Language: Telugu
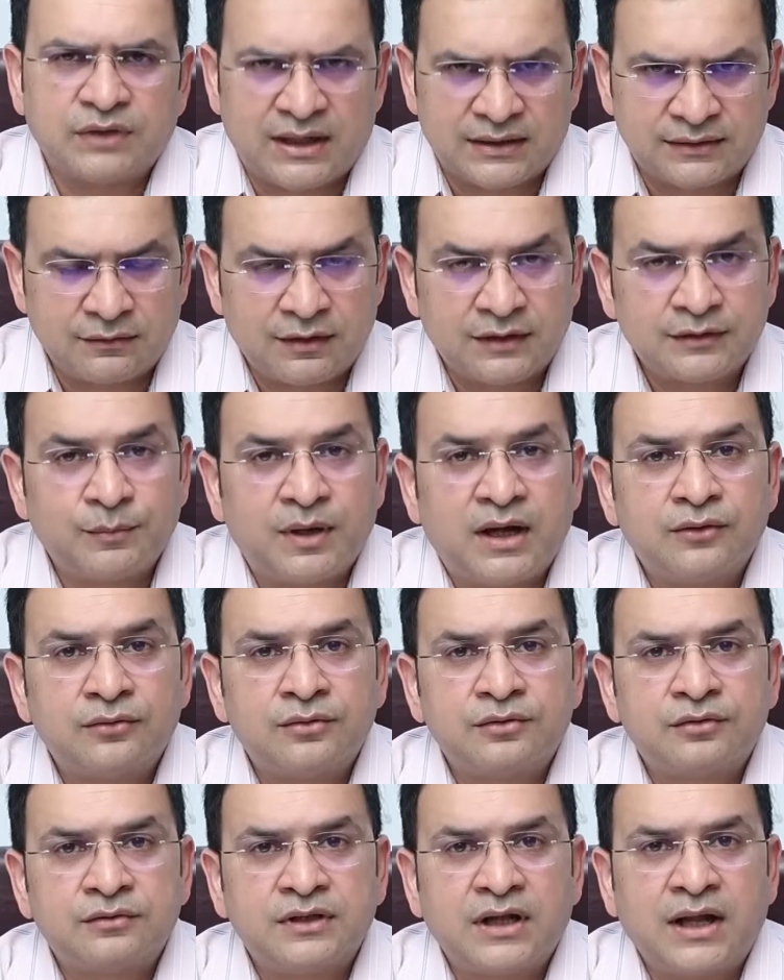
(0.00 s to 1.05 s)
ఆ తర్వాత
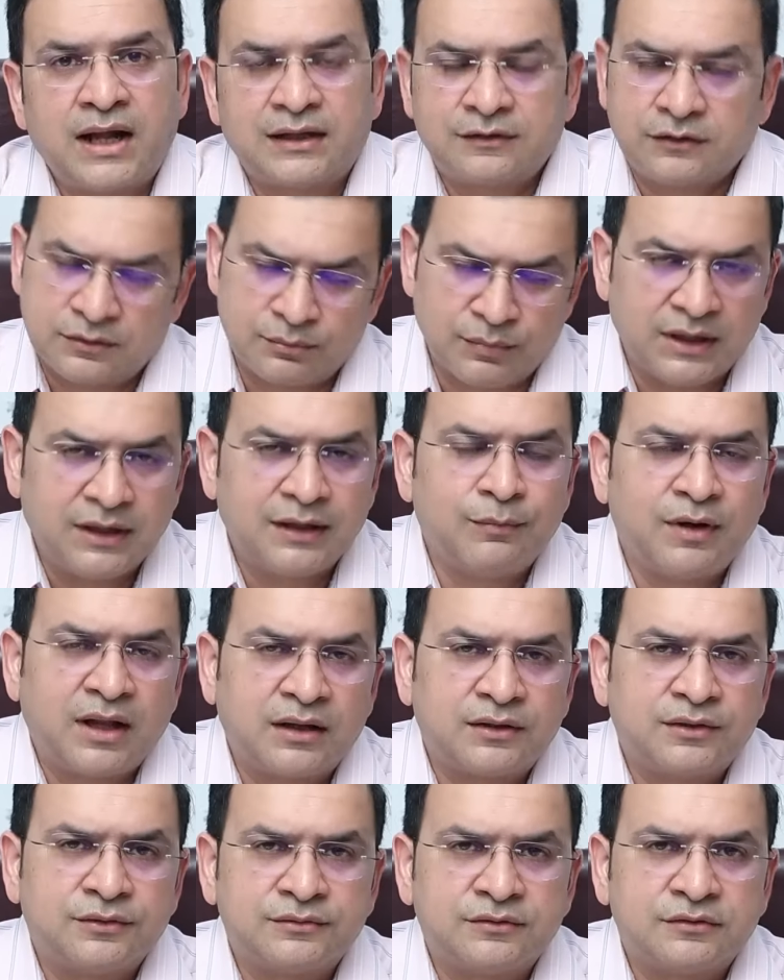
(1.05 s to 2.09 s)
బాగుంటుందా ఆ తర్వాత మళ్ళీ
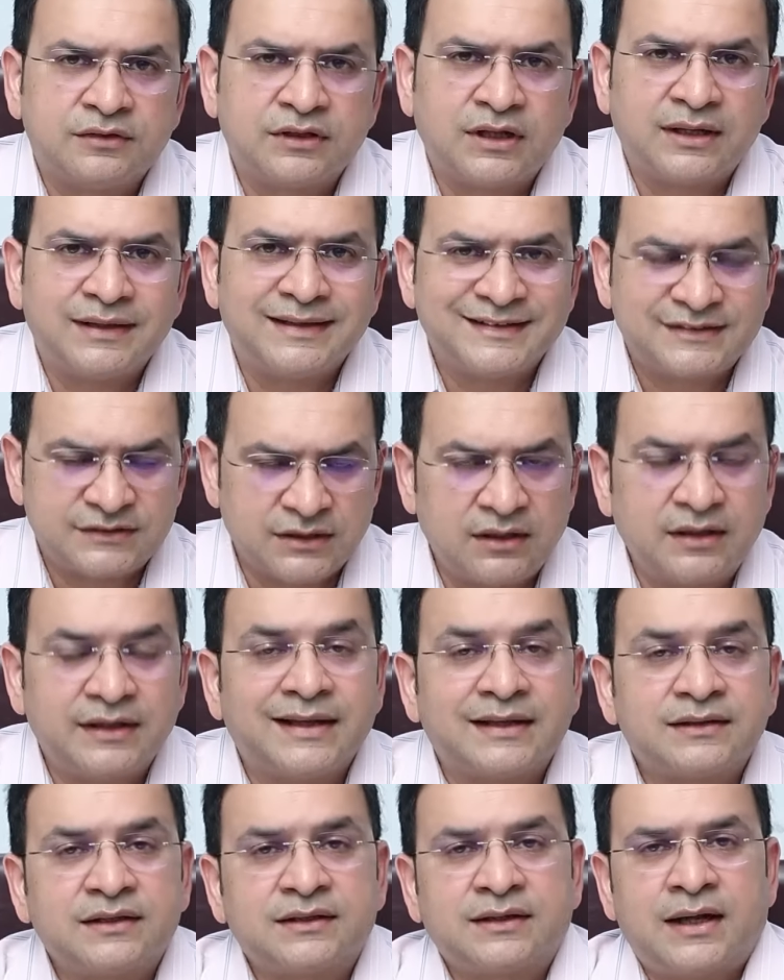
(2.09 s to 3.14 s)
బ్లాక్ అవుతుందా ఈ స్టెంట్
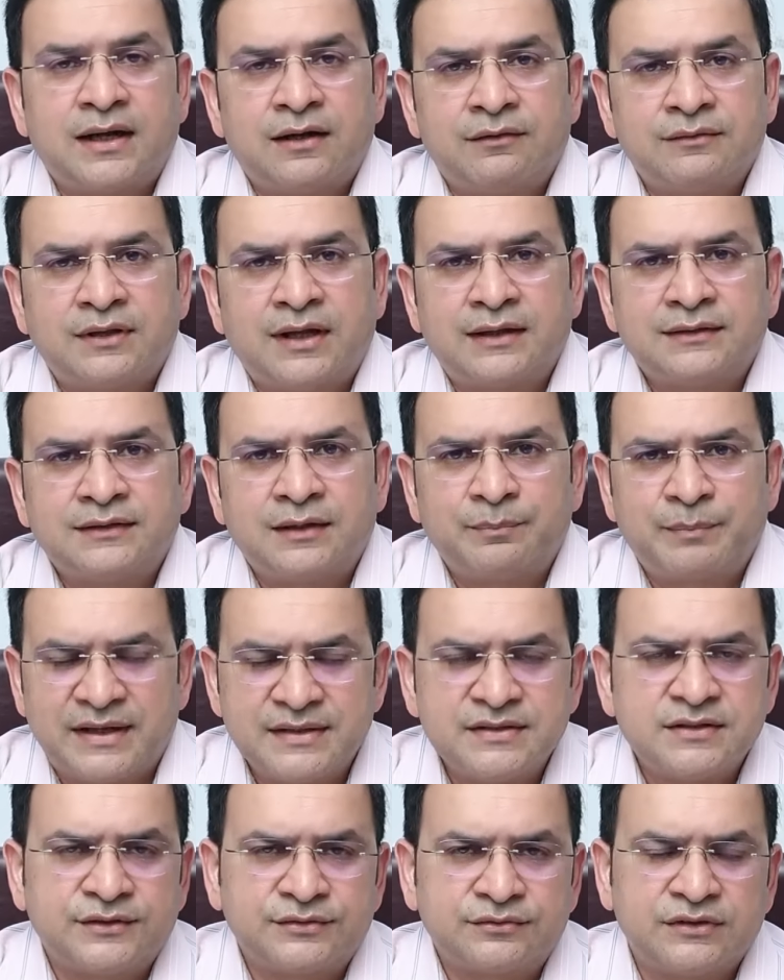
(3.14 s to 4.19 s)
ఎంతకాలం నా దగ్గర
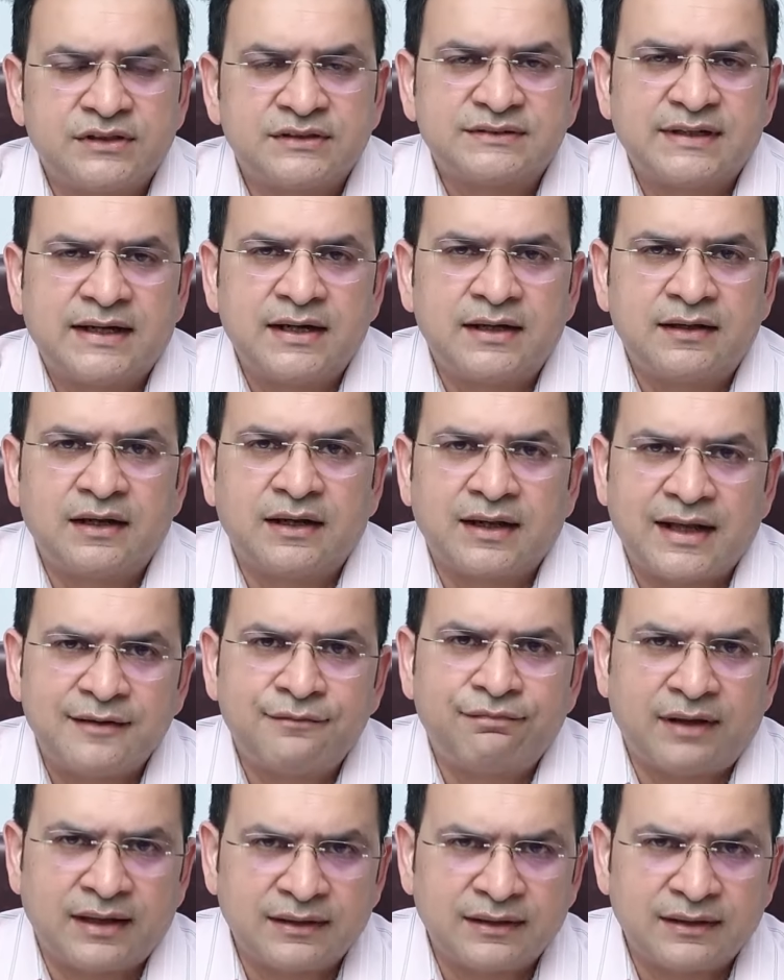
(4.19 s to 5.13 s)
పనిచేస్తుంది స్టెంట్ లైఫ్